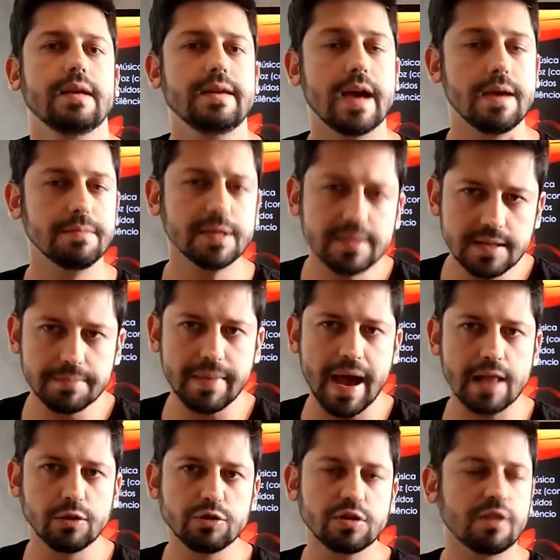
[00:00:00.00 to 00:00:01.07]
E a MC
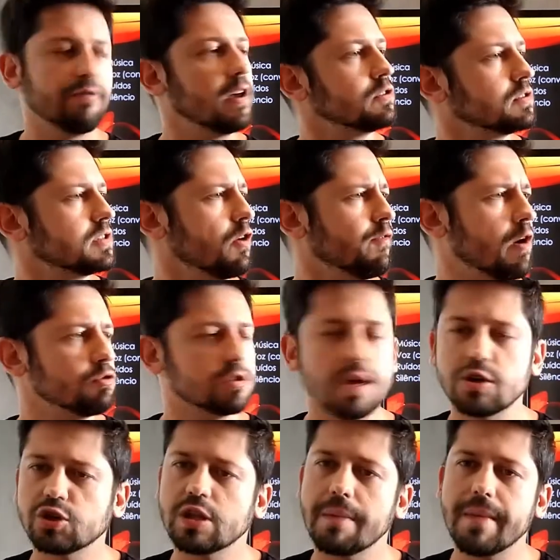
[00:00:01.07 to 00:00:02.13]
Melody que faz o seu
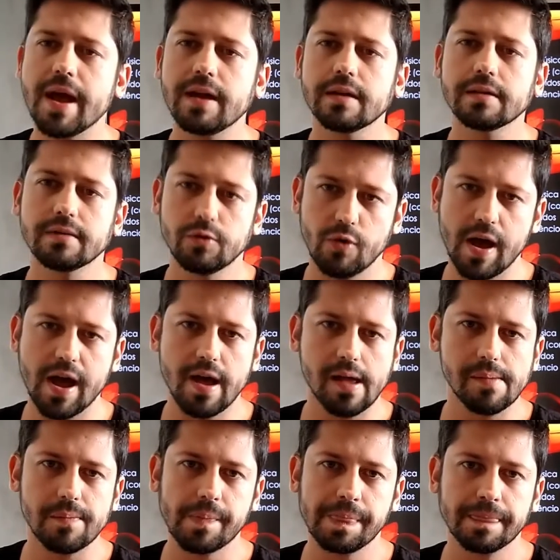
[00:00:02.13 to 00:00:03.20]
falsete também, não é?
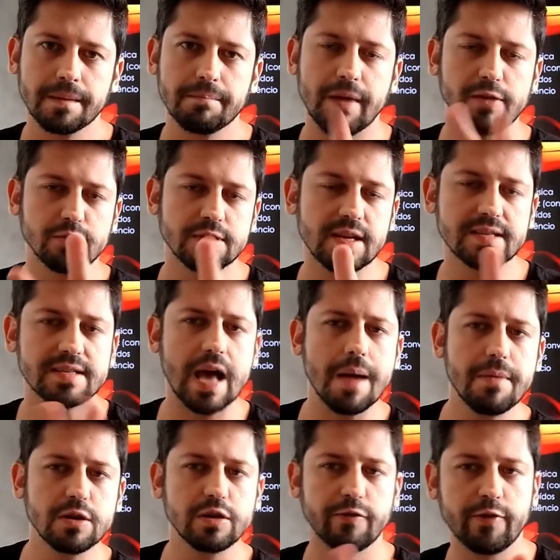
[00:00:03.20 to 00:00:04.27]
Mas você
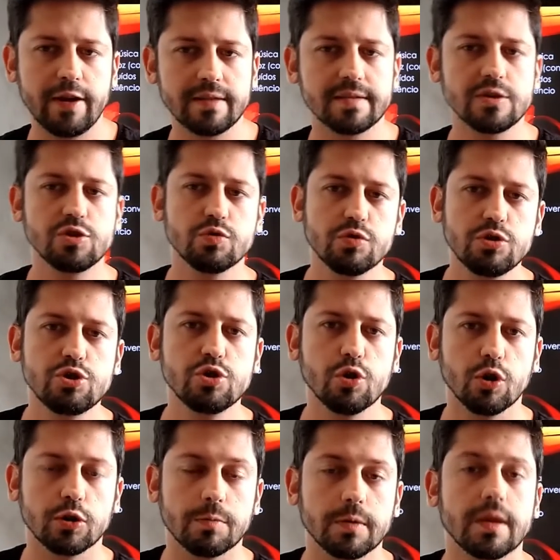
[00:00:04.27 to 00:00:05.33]
sabe a diferença de um e de
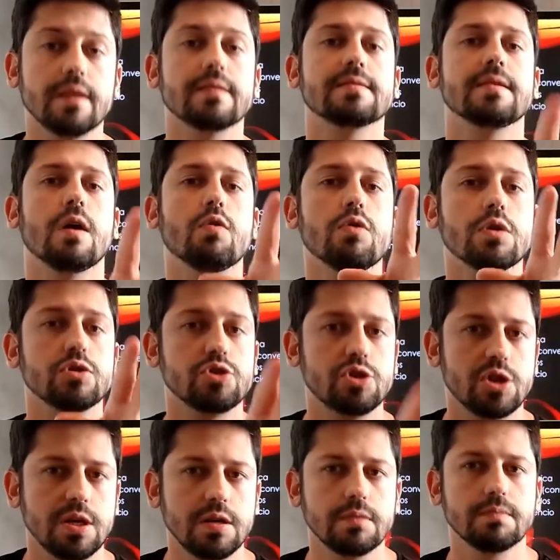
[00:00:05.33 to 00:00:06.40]
outro, porque são
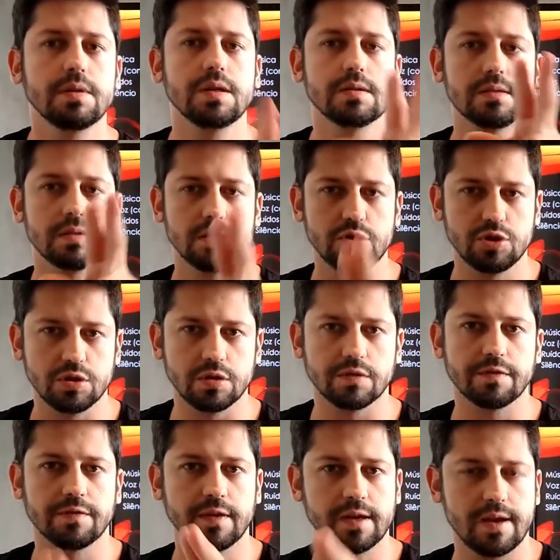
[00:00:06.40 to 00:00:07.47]
timbres
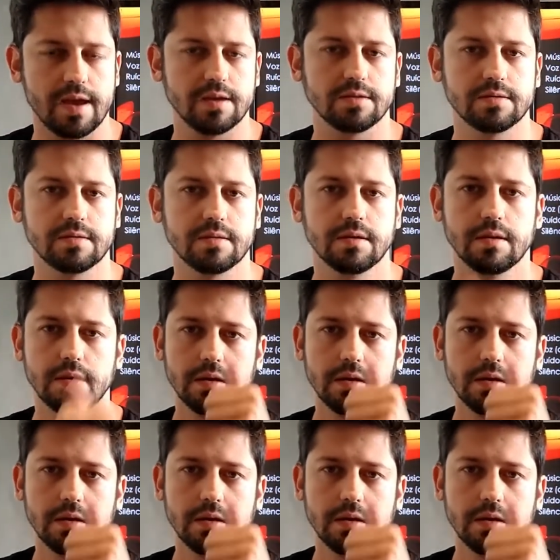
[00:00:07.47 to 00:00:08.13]
diferentes.